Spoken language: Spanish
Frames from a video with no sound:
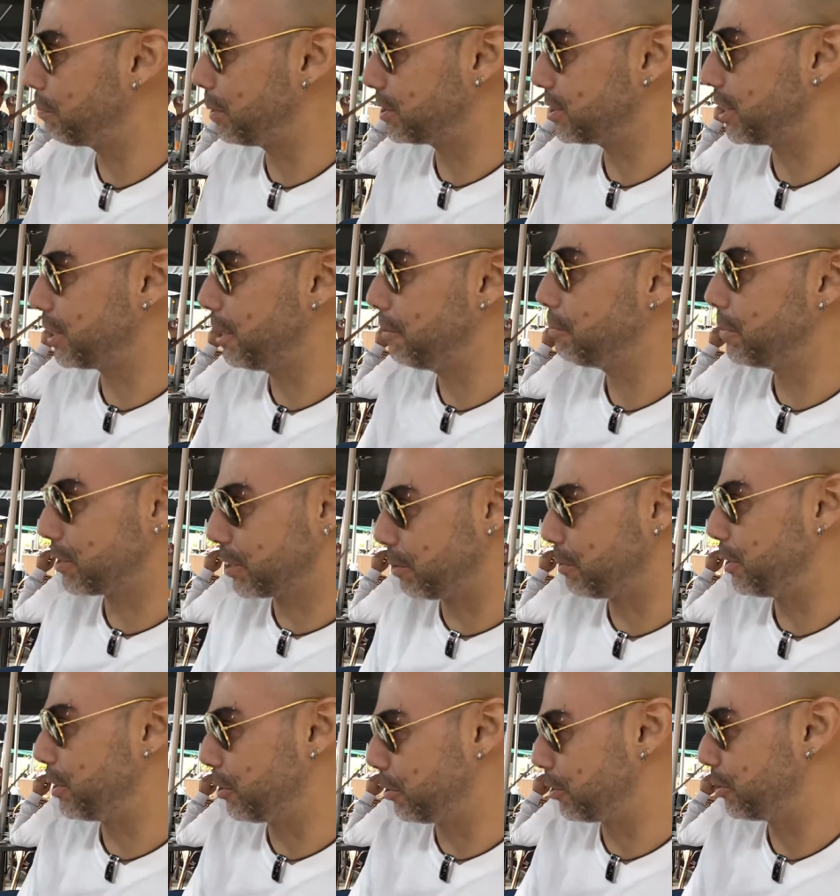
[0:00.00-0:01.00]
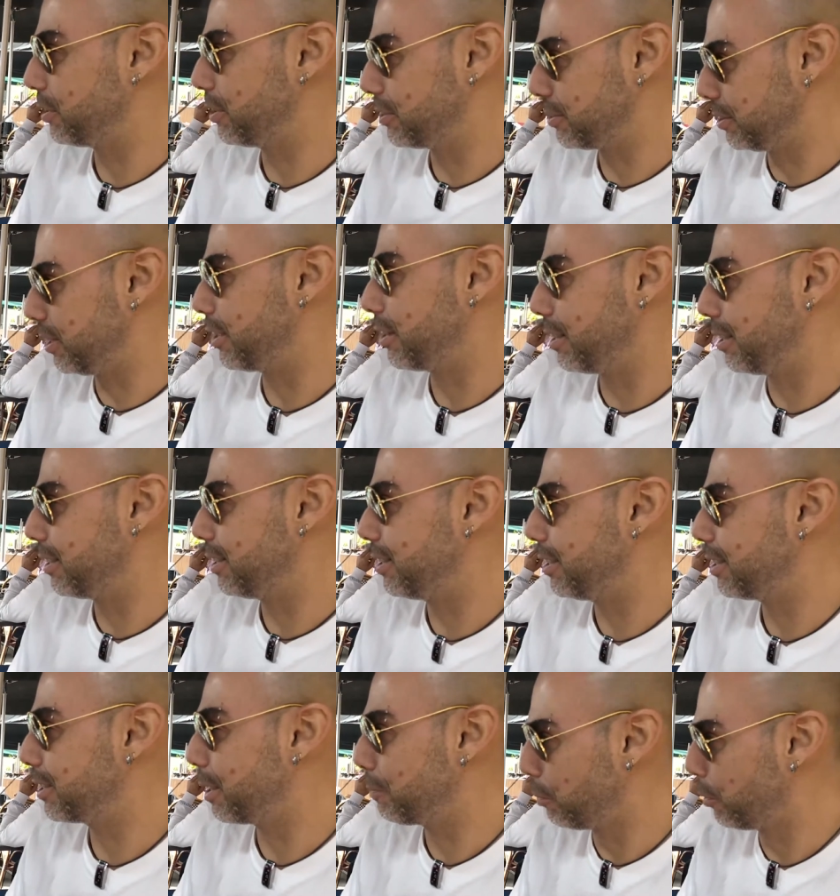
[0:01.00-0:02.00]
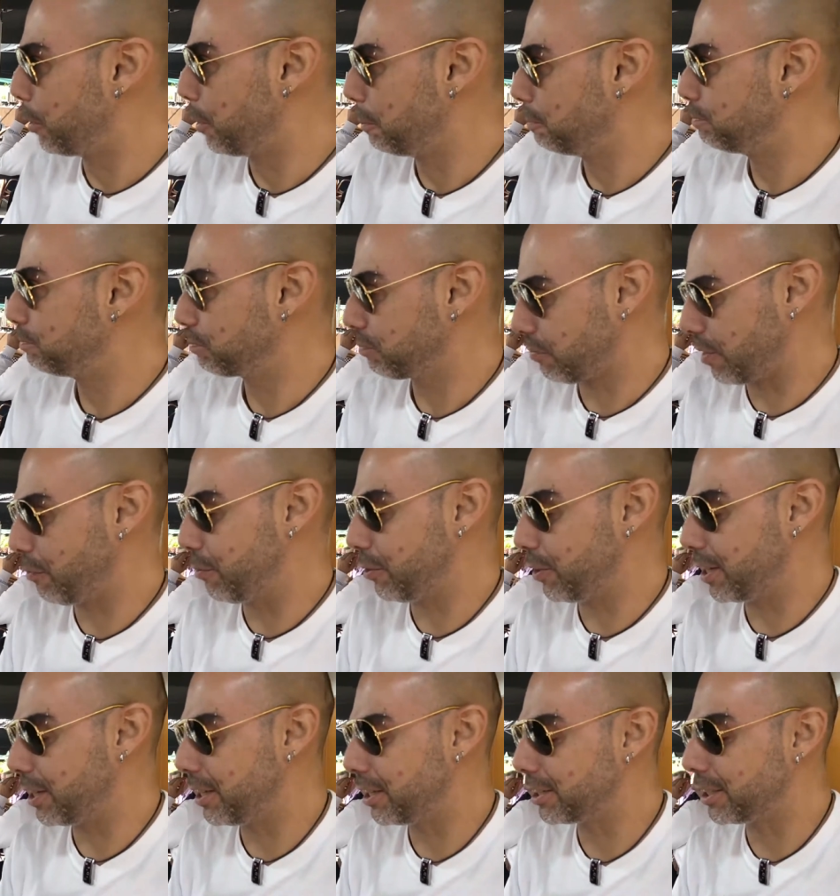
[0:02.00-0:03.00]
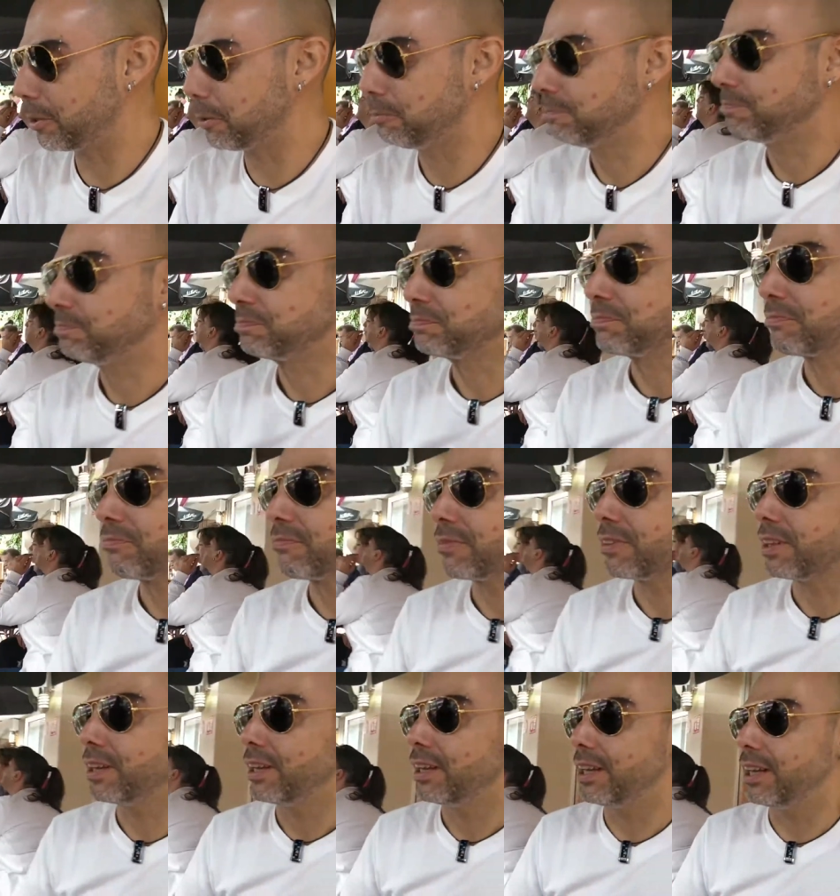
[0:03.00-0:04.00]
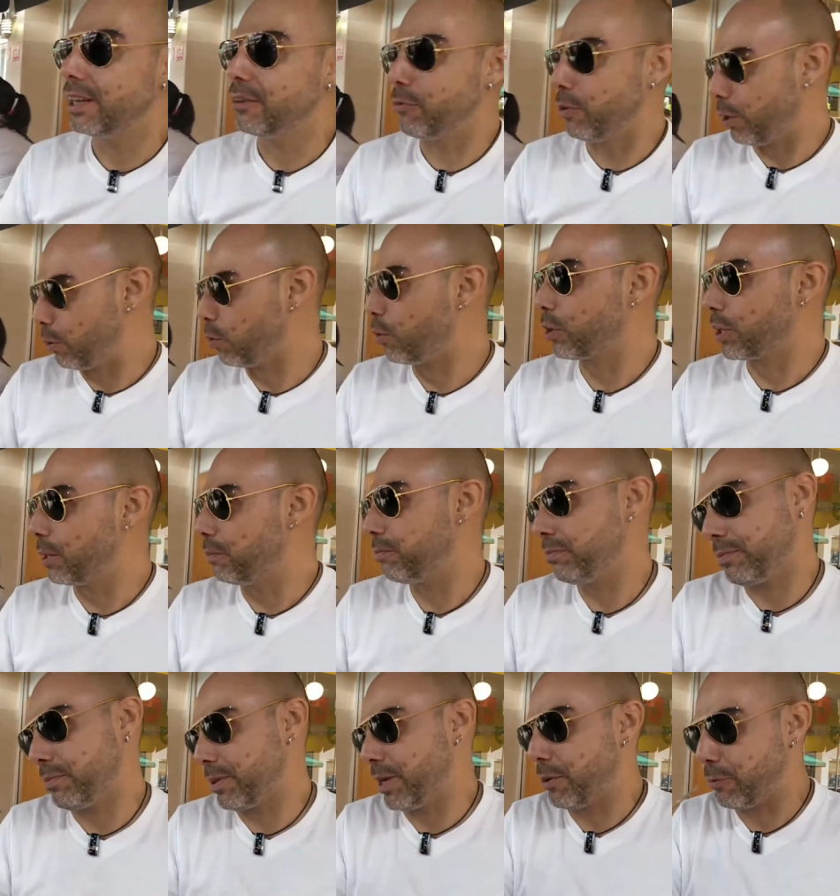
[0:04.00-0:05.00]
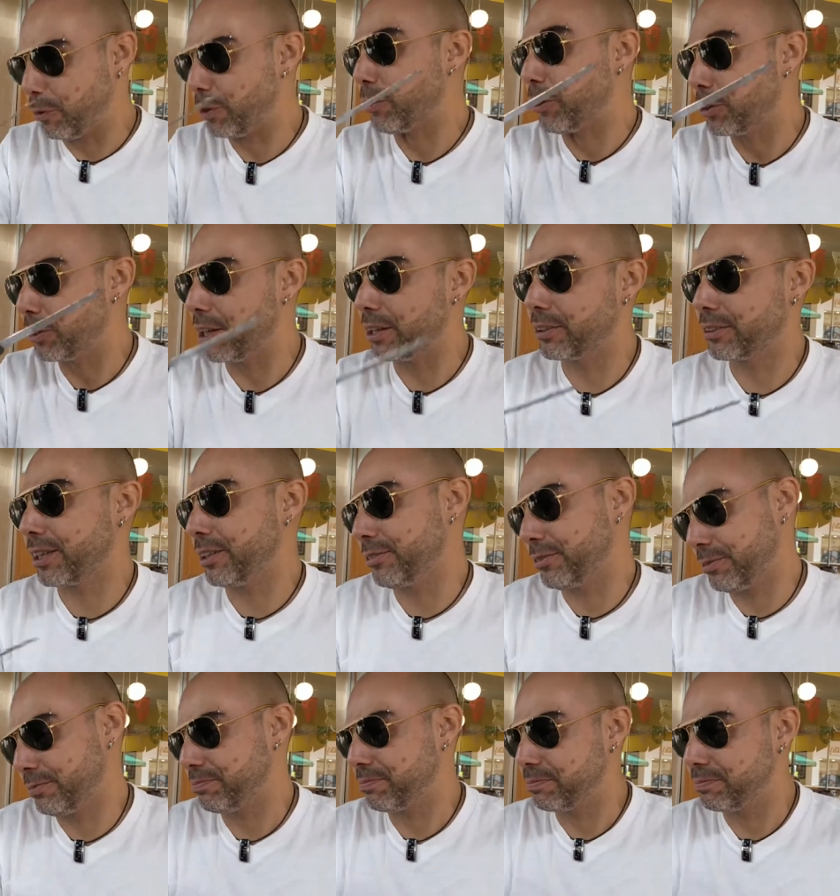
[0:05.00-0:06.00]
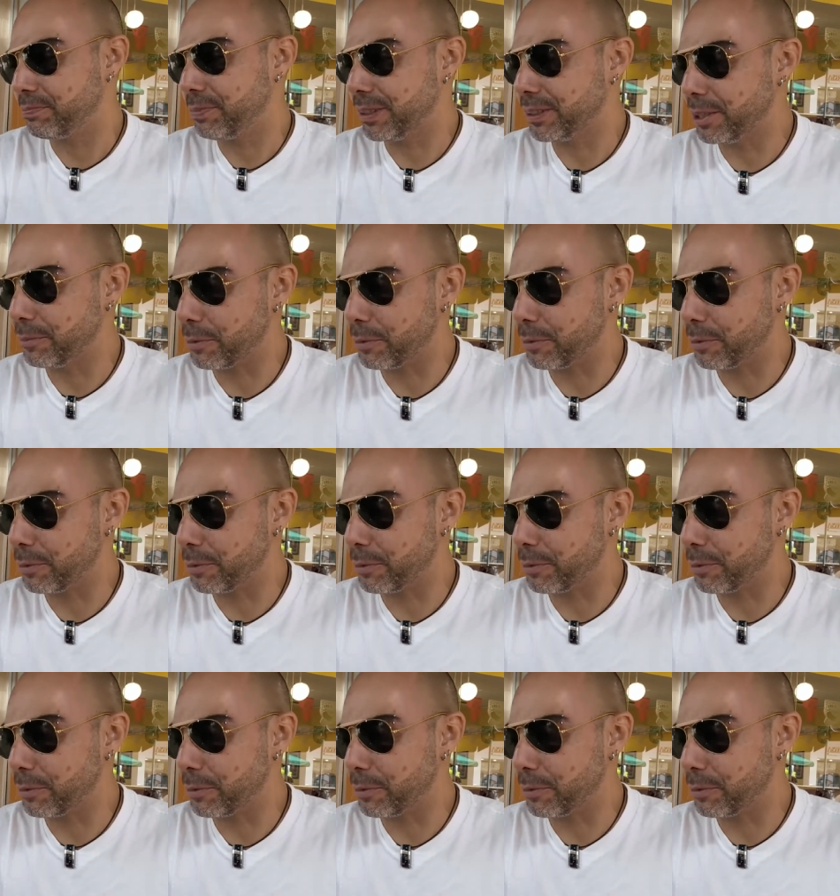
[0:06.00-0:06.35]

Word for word: pasada, ves que vinieron Snyder y Capullo, con la Caretaro. Eh, fue el Wookiee, que, fue, el eh, que es parte del